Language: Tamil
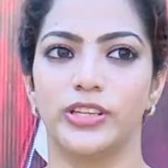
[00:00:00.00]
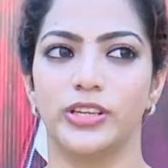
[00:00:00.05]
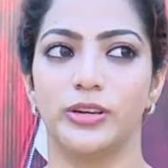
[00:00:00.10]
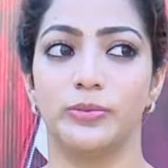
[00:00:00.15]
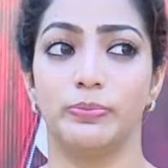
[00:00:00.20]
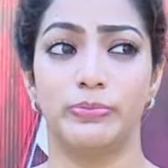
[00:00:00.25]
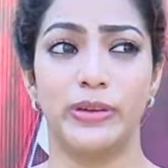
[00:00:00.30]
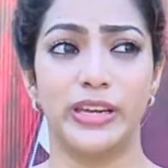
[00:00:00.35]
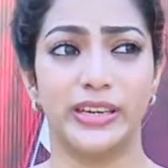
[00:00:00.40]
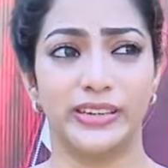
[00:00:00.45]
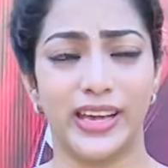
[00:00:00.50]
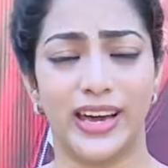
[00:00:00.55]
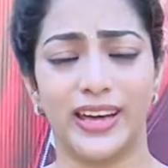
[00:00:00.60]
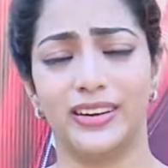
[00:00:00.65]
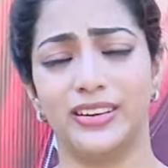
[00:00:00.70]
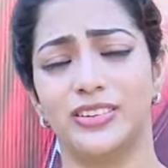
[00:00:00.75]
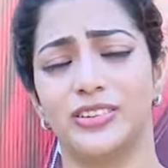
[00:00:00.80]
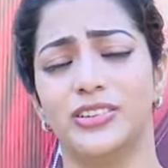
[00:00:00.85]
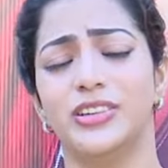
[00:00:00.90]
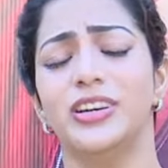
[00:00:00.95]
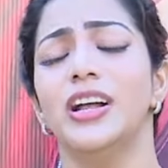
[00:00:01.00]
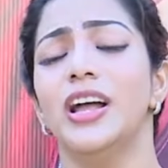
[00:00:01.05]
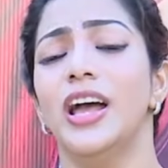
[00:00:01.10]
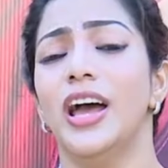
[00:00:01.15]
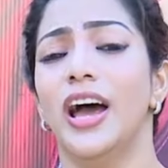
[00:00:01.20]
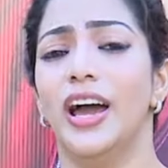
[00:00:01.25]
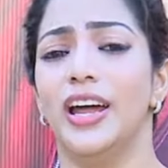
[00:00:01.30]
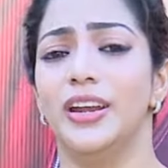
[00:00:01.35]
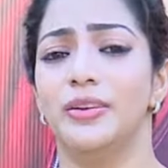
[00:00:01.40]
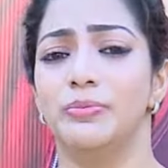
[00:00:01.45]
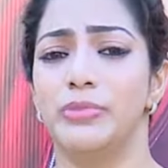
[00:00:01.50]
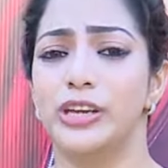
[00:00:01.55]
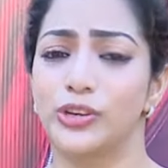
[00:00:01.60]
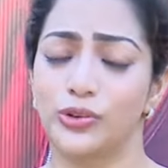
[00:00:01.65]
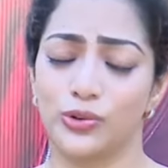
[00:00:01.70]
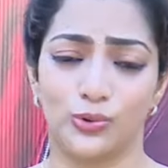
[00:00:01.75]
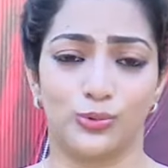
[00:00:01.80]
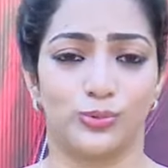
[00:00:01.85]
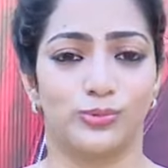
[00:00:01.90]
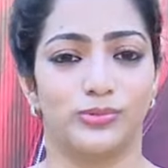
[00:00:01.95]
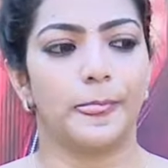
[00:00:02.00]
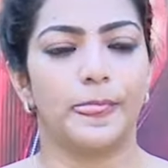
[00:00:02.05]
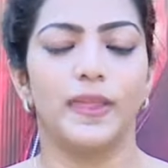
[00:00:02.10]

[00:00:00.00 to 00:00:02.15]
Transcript: வித் அ பிக் டேரக்டர் அண்ட் பிக் க்ரூ